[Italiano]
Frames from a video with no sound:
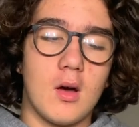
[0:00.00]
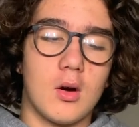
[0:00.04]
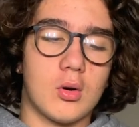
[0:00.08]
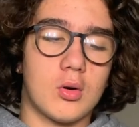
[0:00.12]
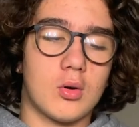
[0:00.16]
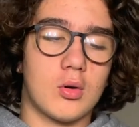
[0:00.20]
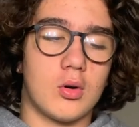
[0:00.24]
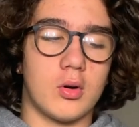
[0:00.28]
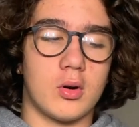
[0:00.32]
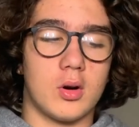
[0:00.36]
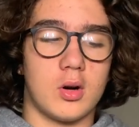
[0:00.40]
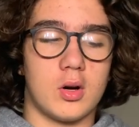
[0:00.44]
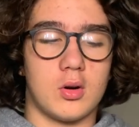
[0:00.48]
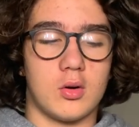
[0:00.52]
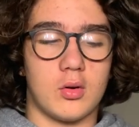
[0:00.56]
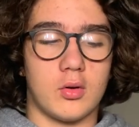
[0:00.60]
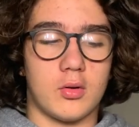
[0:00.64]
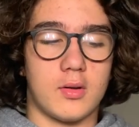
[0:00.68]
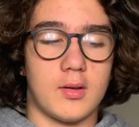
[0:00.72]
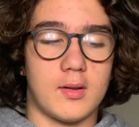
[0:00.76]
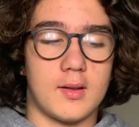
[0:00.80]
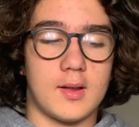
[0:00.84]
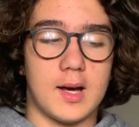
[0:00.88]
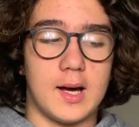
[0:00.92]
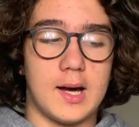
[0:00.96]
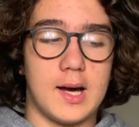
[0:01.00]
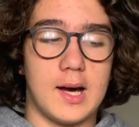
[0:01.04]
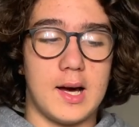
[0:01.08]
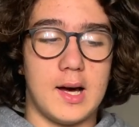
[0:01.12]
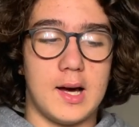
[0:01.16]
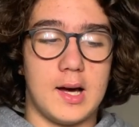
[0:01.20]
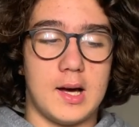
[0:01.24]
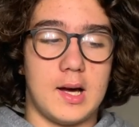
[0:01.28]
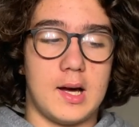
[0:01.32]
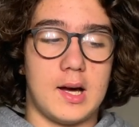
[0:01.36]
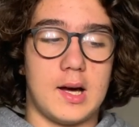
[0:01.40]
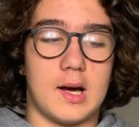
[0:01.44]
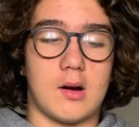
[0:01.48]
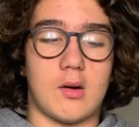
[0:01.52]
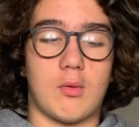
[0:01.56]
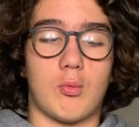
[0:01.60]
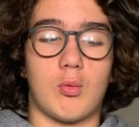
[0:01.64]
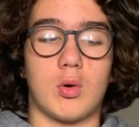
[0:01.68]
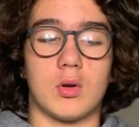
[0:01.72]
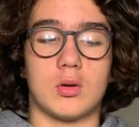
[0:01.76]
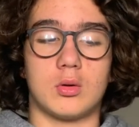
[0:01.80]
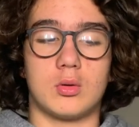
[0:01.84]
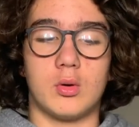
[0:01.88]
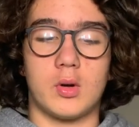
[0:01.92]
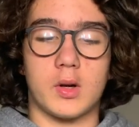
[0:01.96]
con non si sa
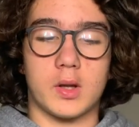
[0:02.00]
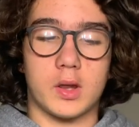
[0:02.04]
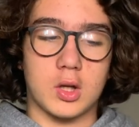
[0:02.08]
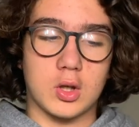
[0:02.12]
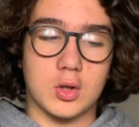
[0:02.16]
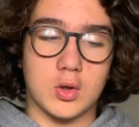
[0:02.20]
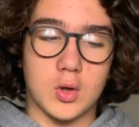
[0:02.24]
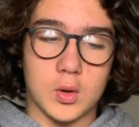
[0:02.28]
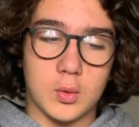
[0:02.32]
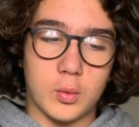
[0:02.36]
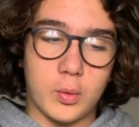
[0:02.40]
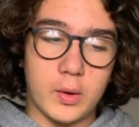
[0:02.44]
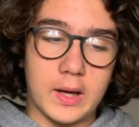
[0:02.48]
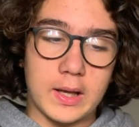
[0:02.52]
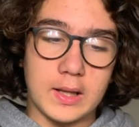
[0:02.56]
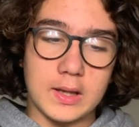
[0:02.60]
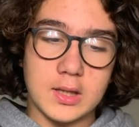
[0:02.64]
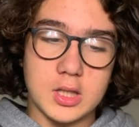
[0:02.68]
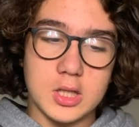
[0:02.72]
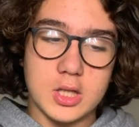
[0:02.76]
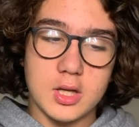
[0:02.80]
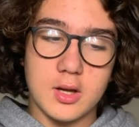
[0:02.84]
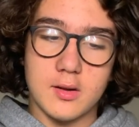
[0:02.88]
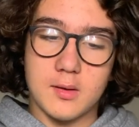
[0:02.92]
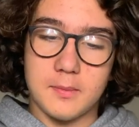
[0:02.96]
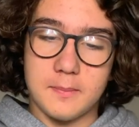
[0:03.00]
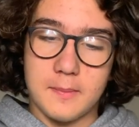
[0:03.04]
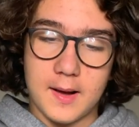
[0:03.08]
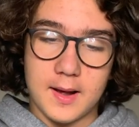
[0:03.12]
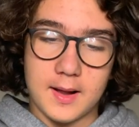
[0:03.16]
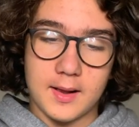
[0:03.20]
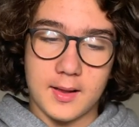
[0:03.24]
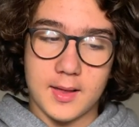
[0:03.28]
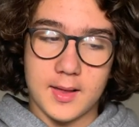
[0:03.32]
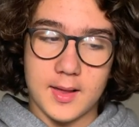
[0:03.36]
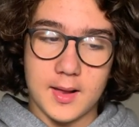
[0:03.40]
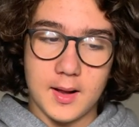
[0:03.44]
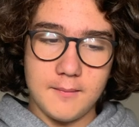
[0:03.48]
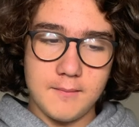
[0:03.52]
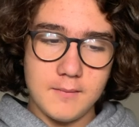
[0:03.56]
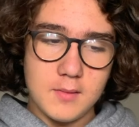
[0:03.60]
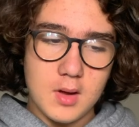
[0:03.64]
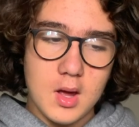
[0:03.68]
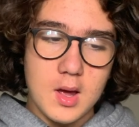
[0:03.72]
14 o 15 si pensa